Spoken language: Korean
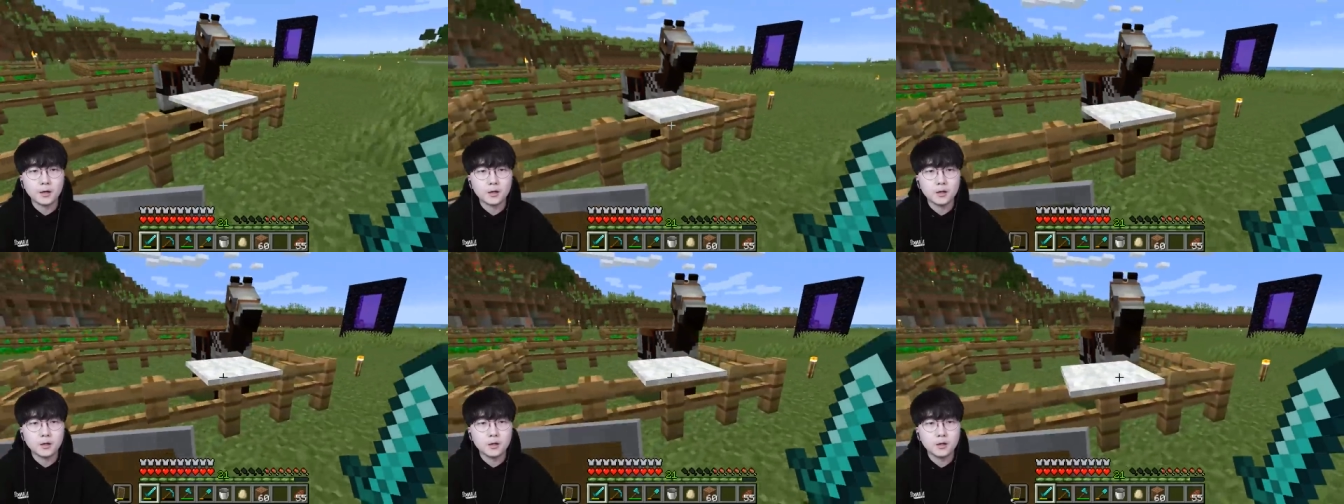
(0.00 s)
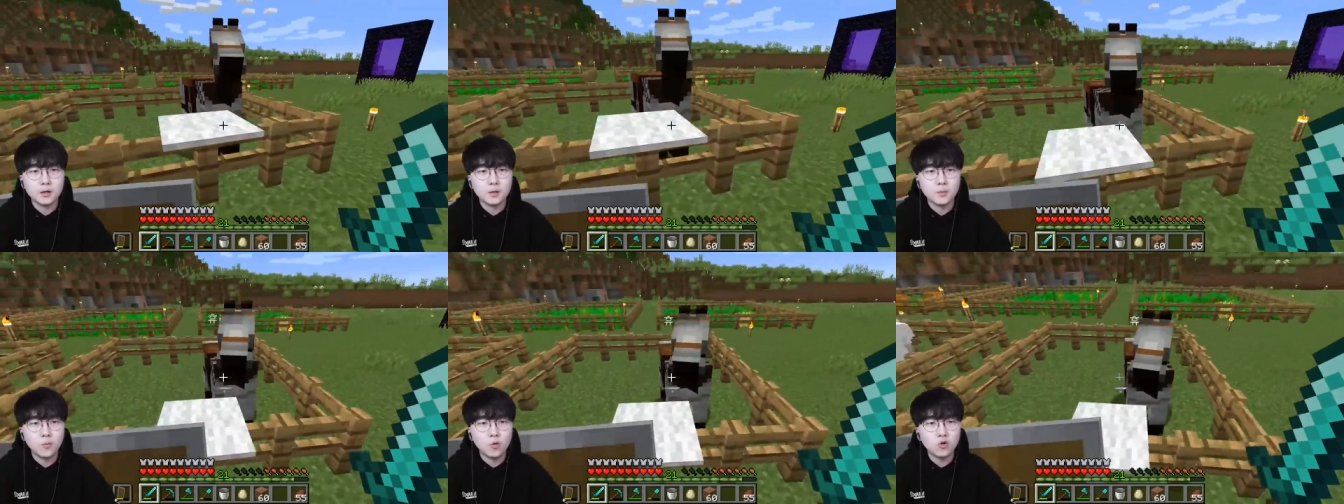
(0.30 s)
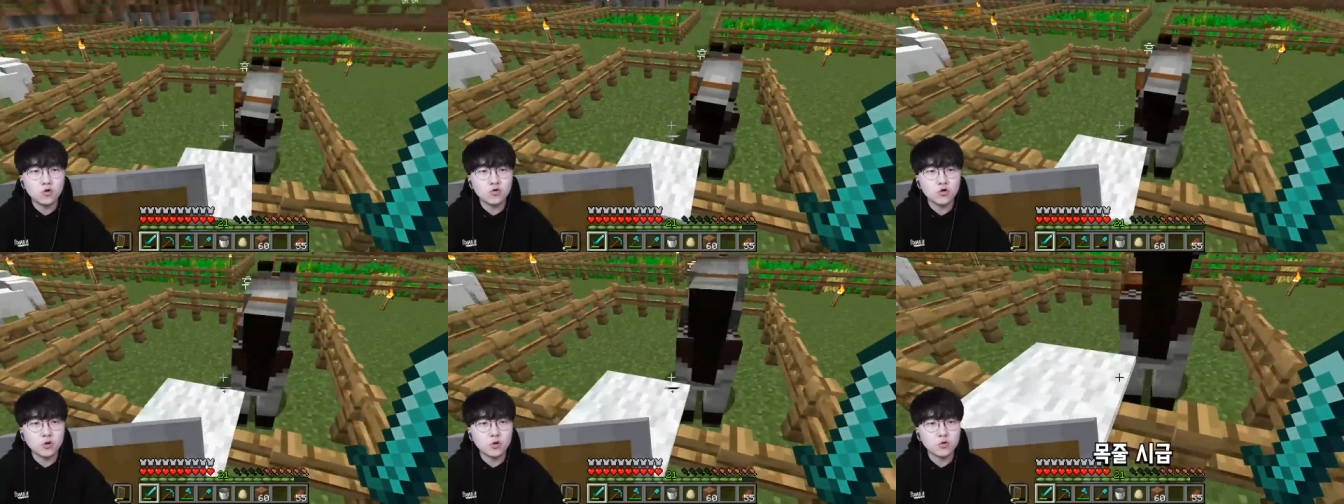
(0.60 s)
그
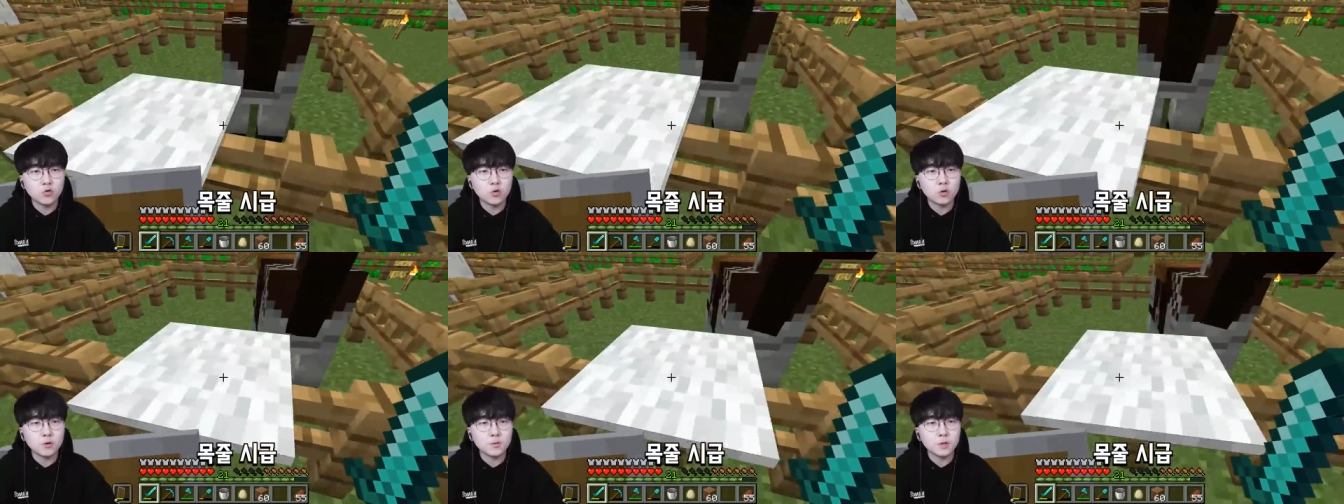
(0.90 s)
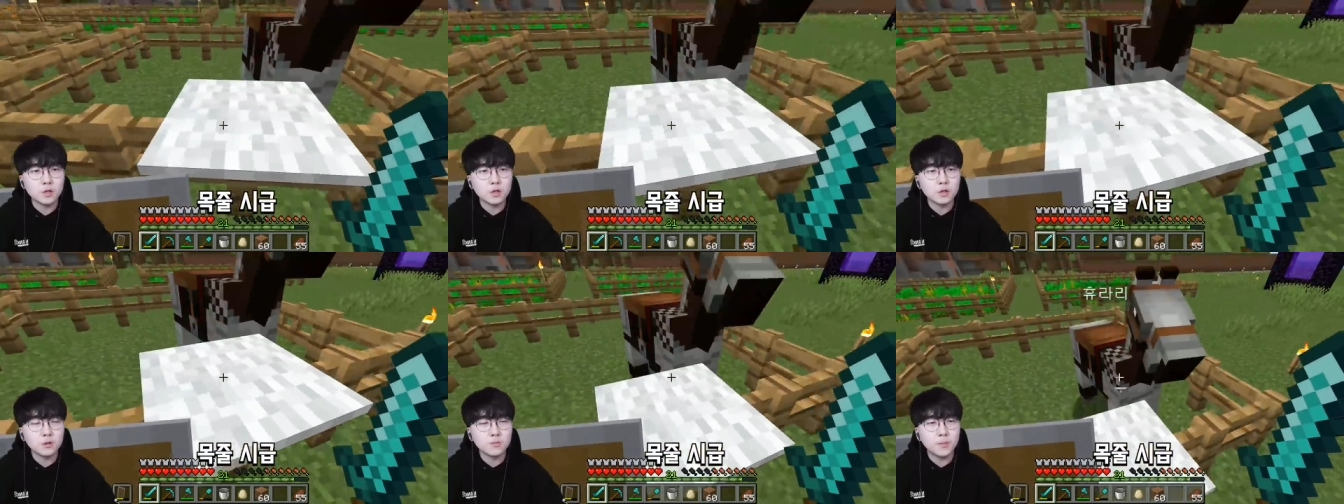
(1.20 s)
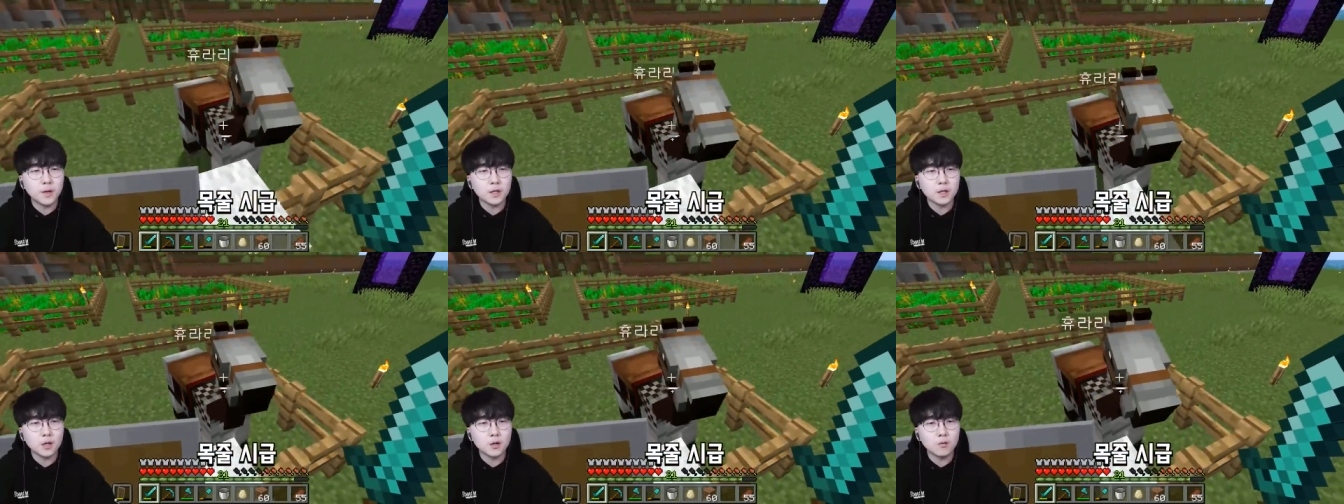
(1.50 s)
목줄이 조금
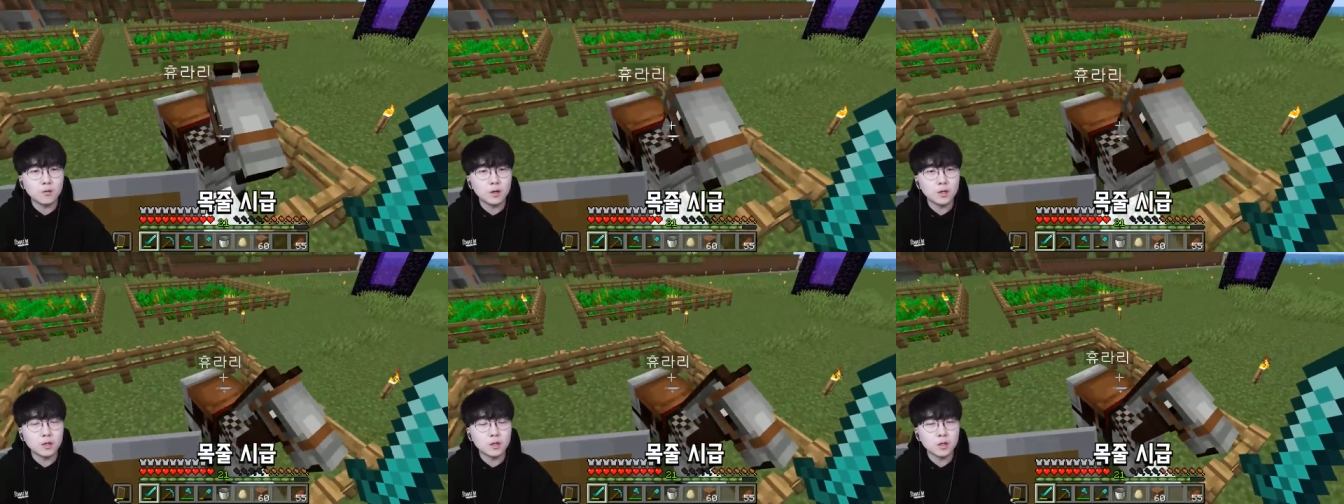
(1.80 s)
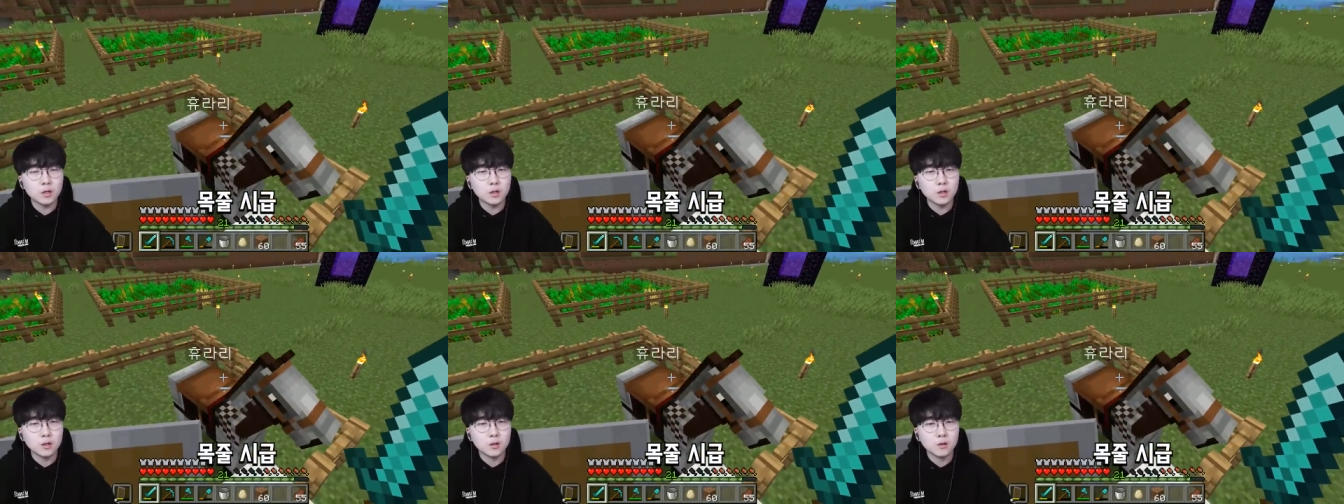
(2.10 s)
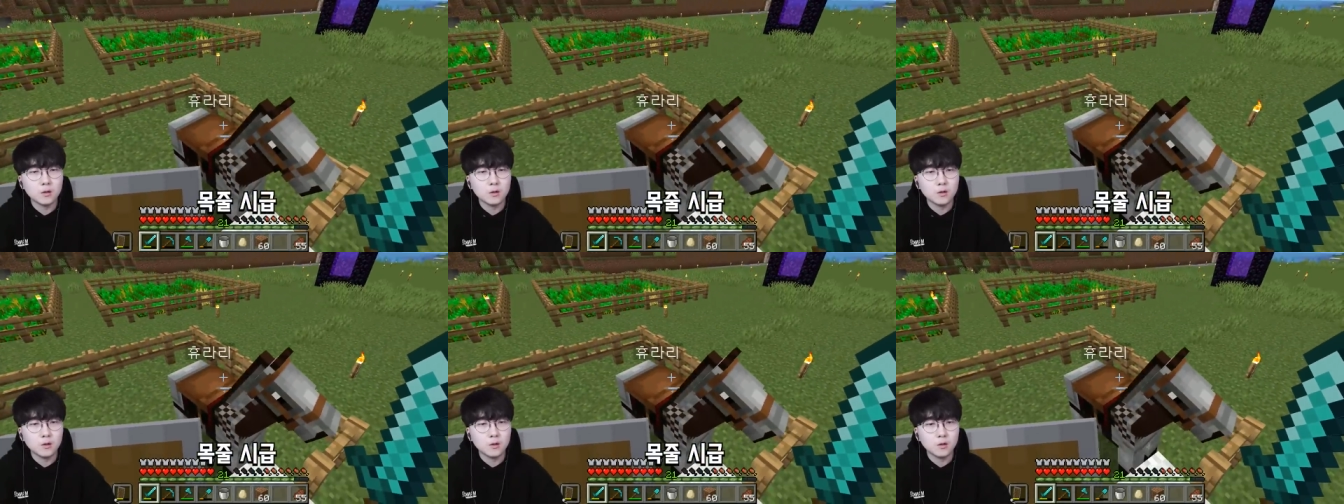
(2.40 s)
시급하다고
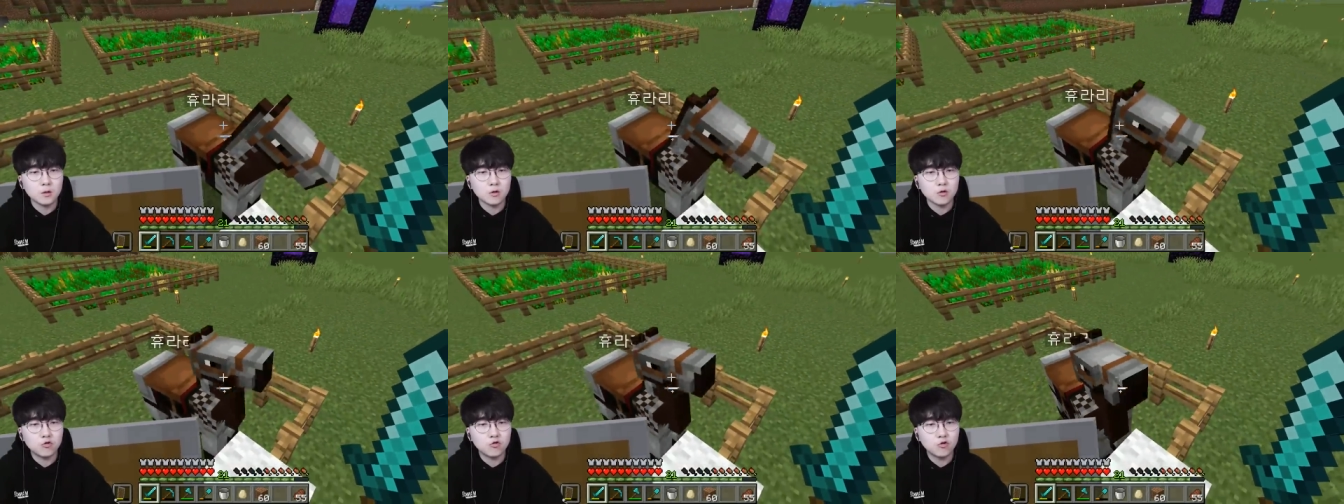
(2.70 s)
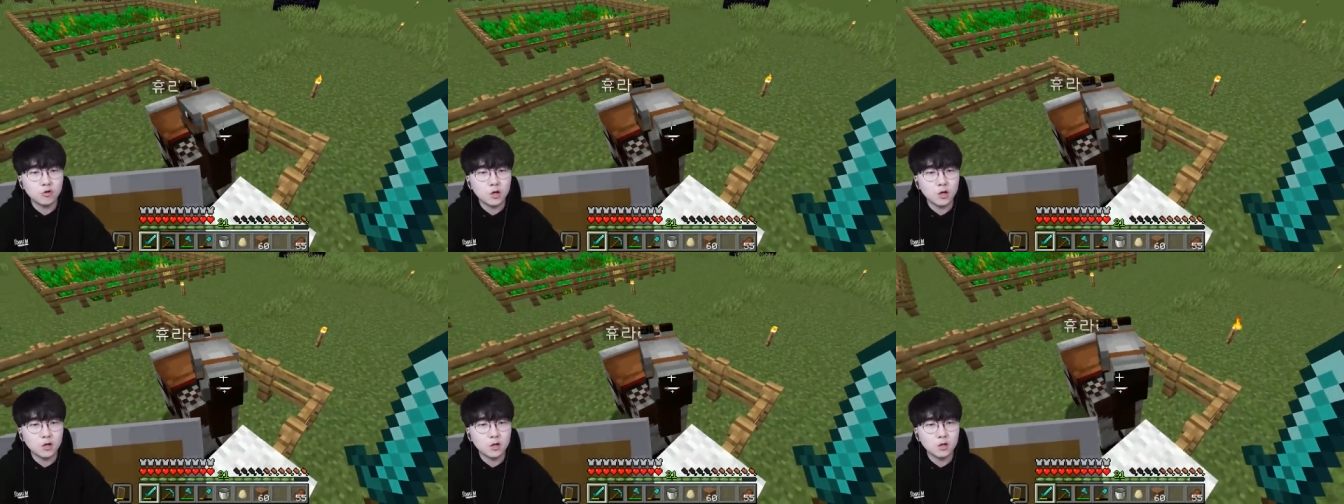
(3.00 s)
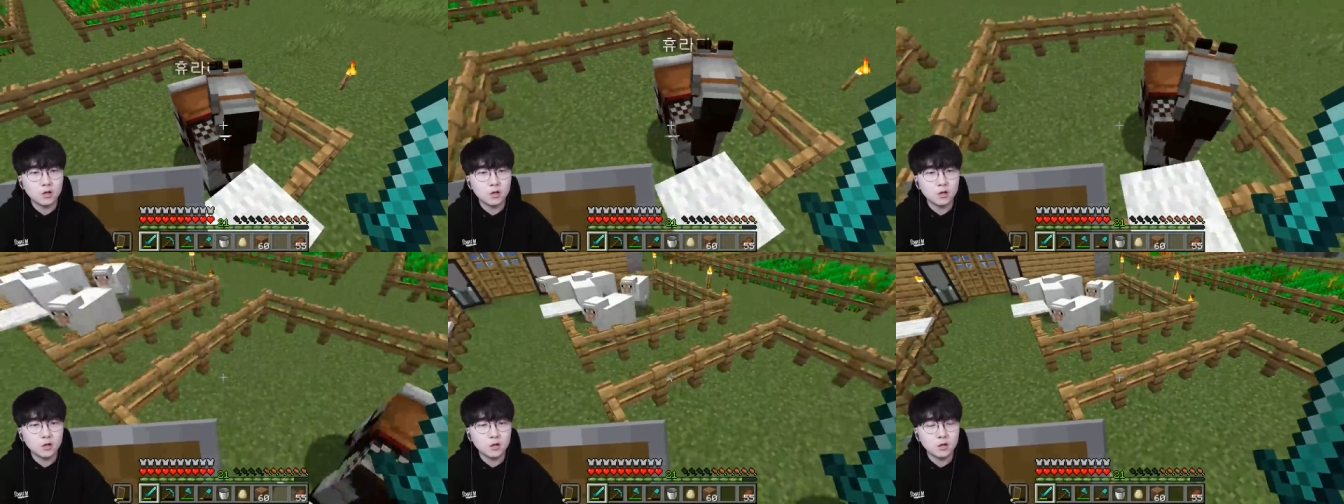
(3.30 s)
했잖아요 이거
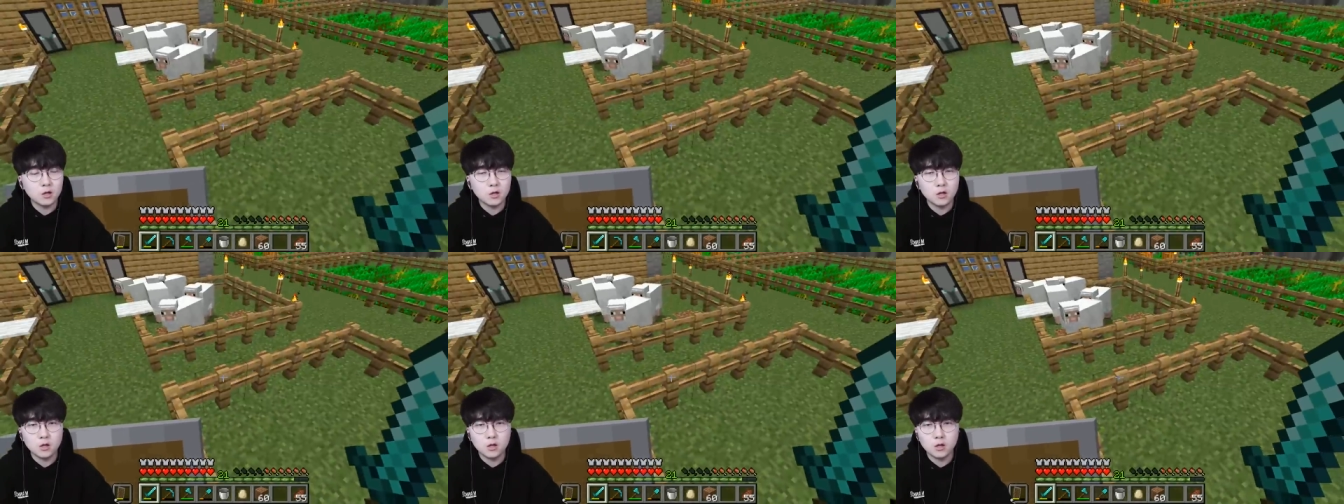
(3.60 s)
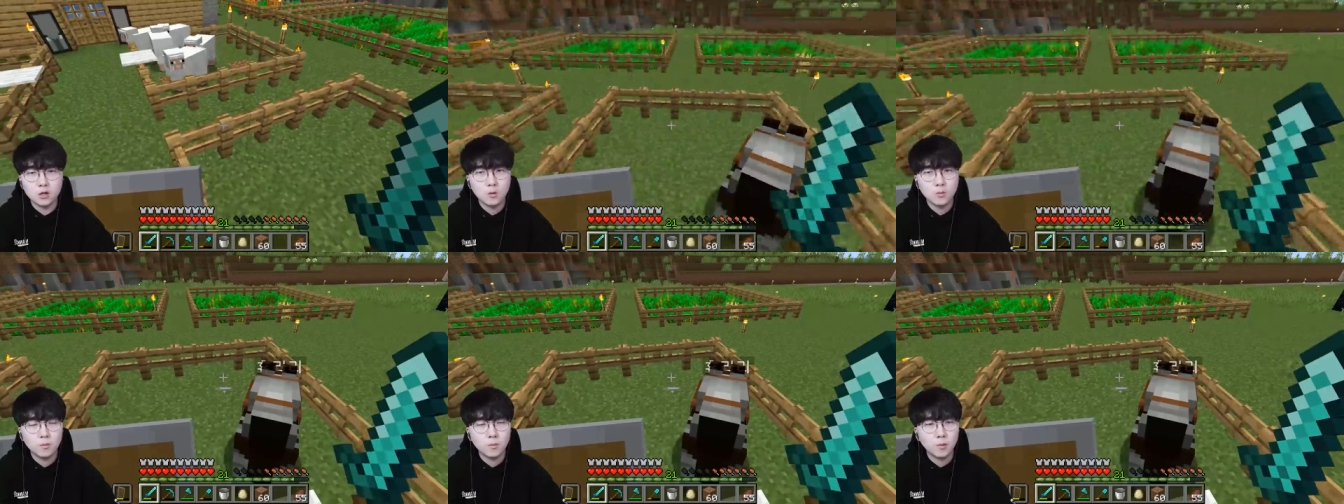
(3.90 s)
슈라리를